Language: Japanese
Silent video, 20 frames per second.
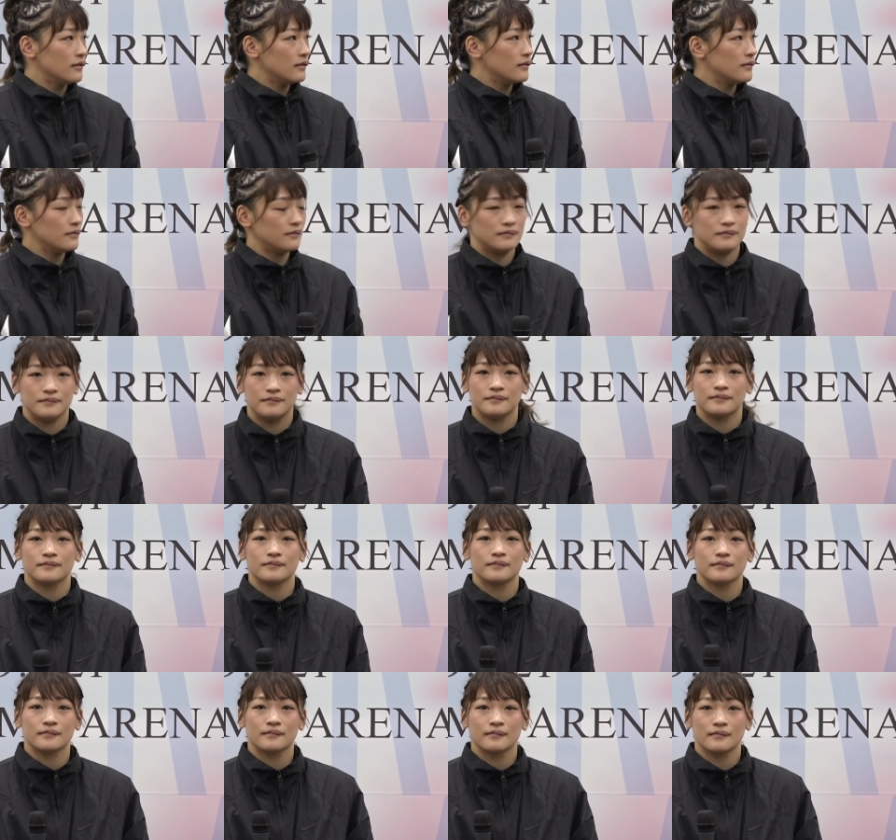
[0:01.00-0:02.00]
ず佐伯戦の
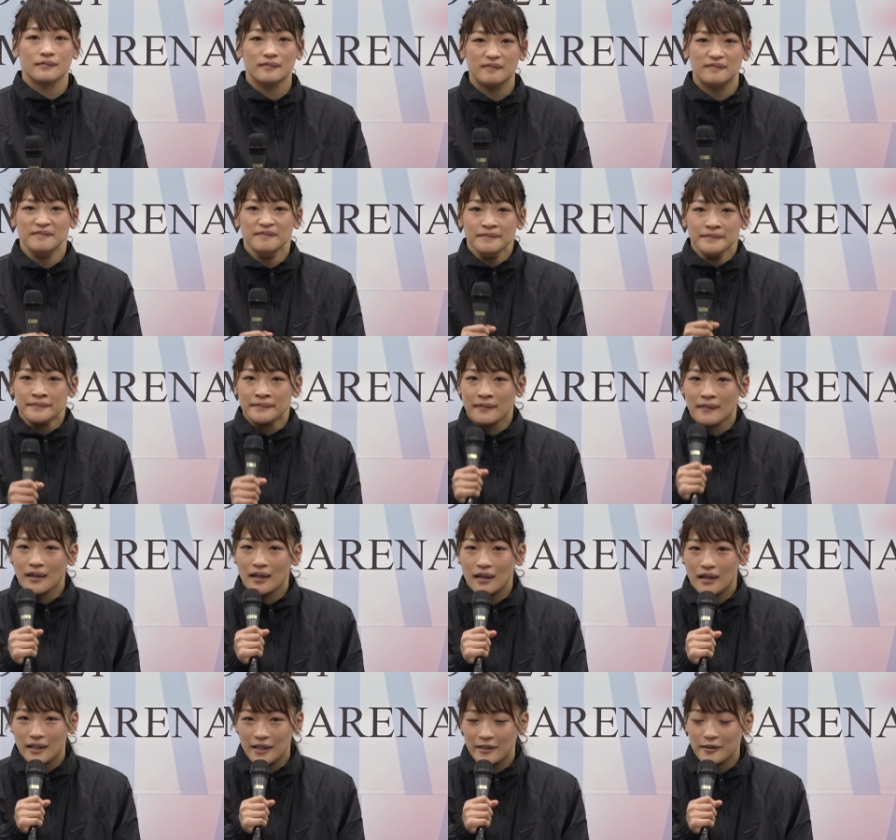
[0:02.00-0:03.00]
勝利おめでとうございま
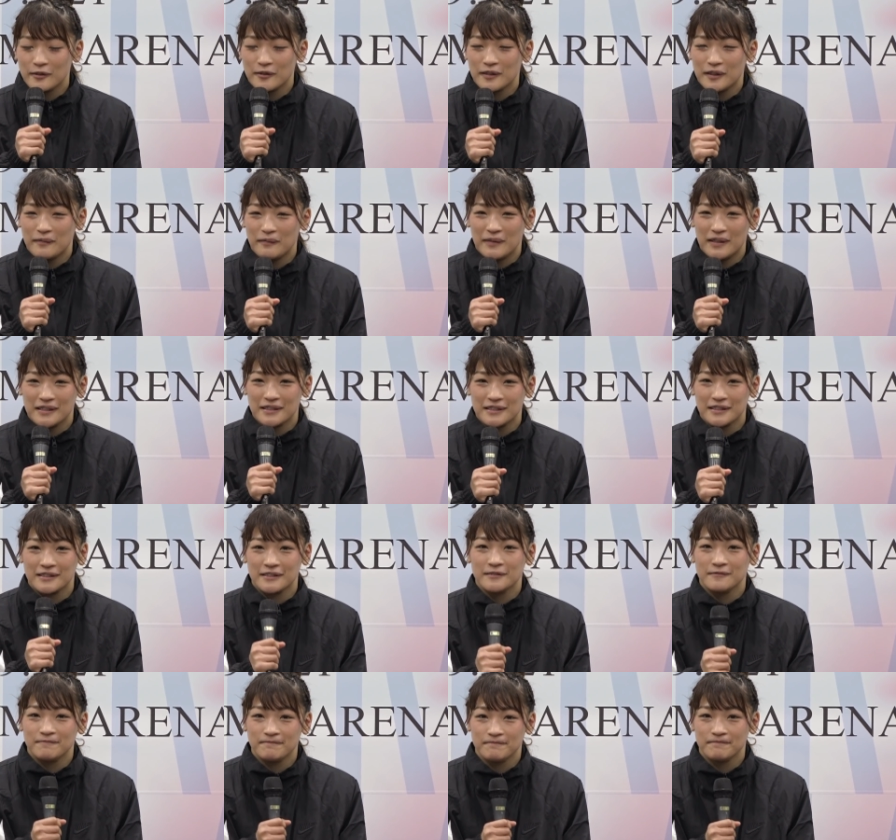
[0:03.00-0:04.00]
す。ありがとうございます。えっ
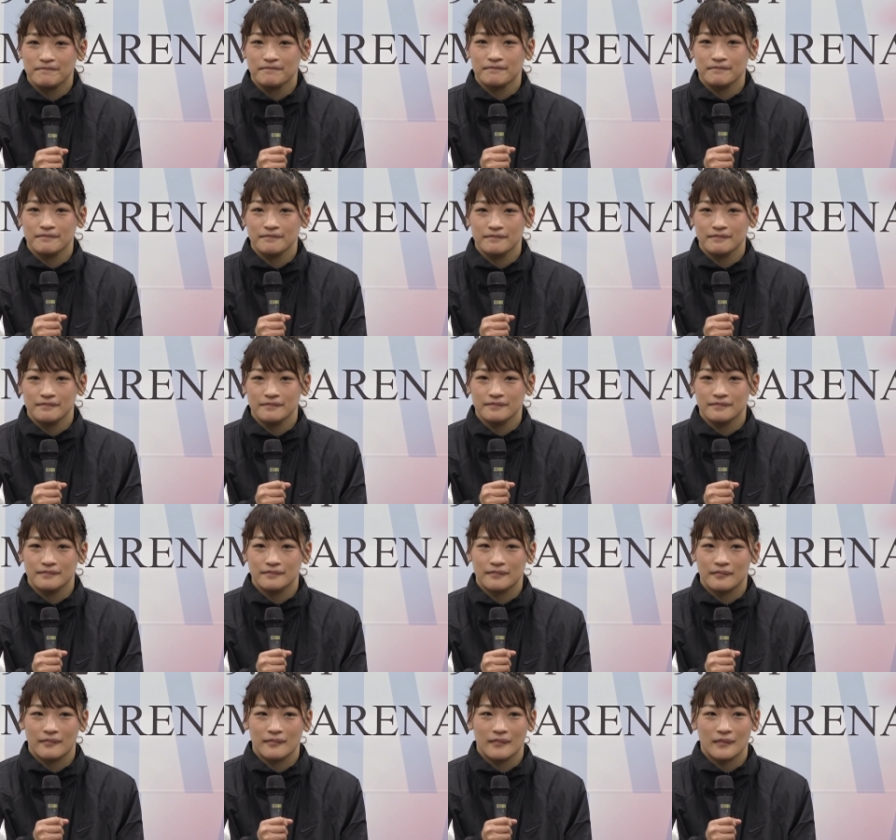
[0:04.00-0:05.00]
と、今どんなお気持ちでしょ
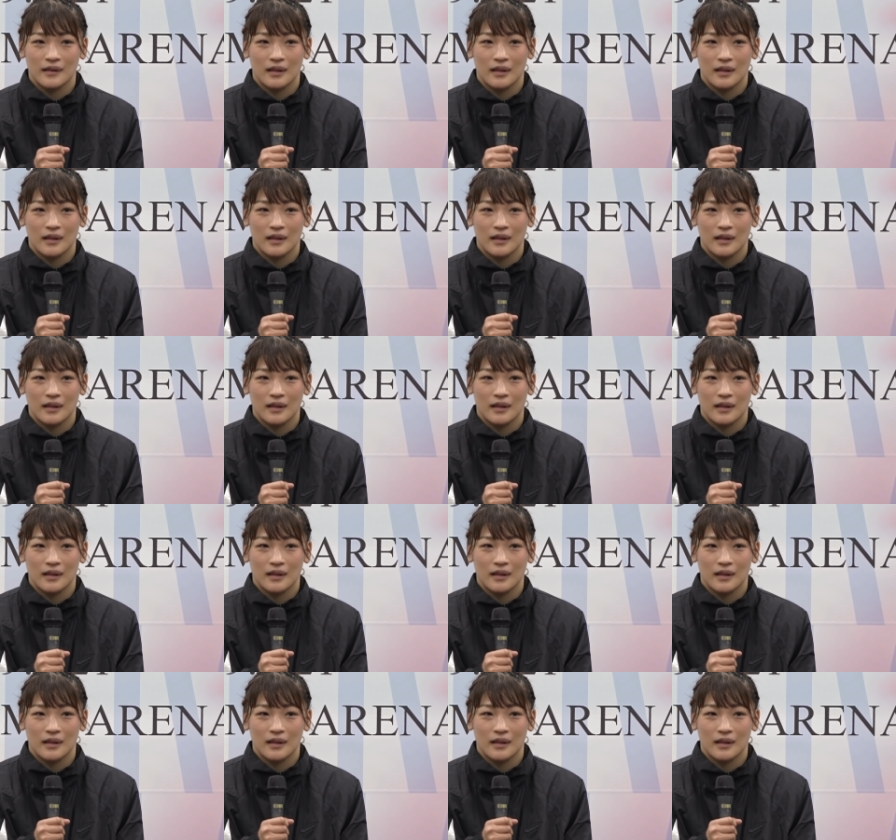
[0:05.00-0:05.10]
うか。